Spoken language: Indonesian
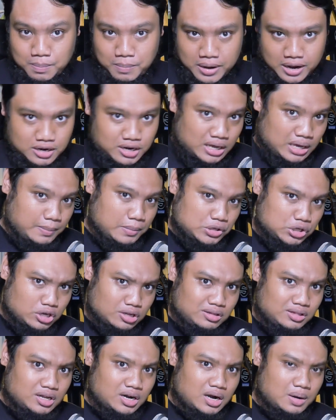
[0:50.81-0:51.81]
pada
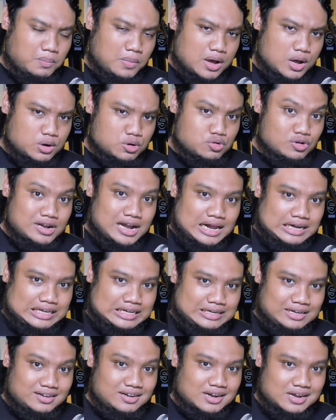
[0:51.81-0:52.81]
episode terbaru kali
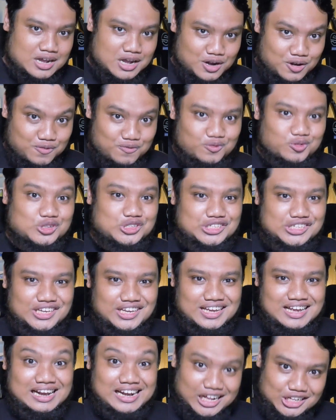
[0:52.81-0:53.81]
ini dengan
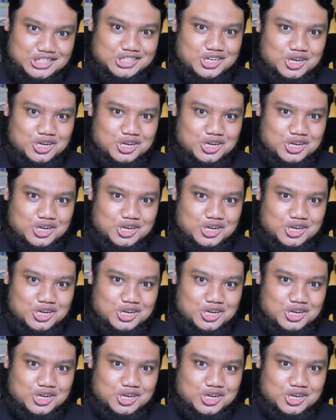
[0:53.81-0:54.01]
Fusik. Let's